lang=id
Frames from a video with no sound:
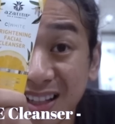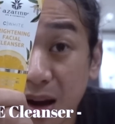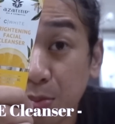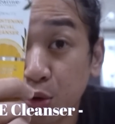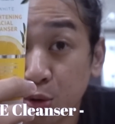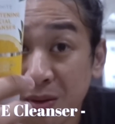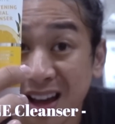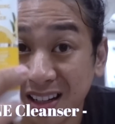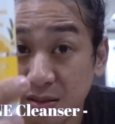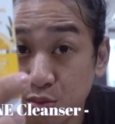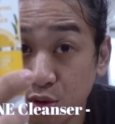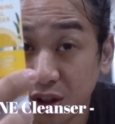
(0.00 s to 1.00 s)
ribu
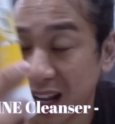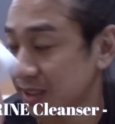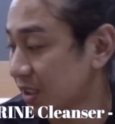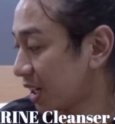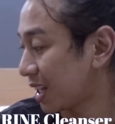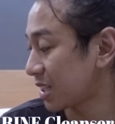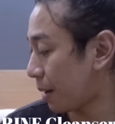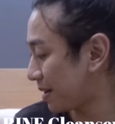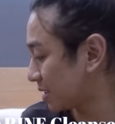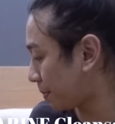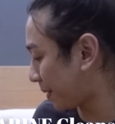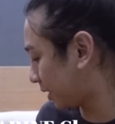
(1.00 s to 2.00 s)
kan saya Sama
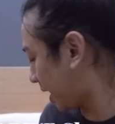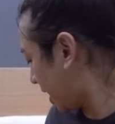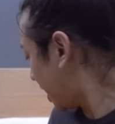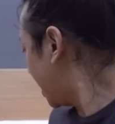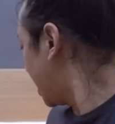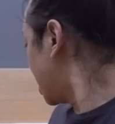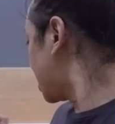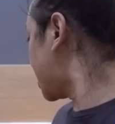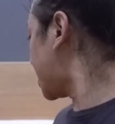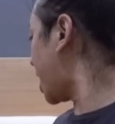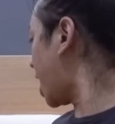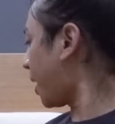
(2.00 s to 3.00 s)
seperti
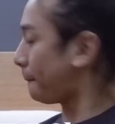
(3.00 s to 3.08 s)
si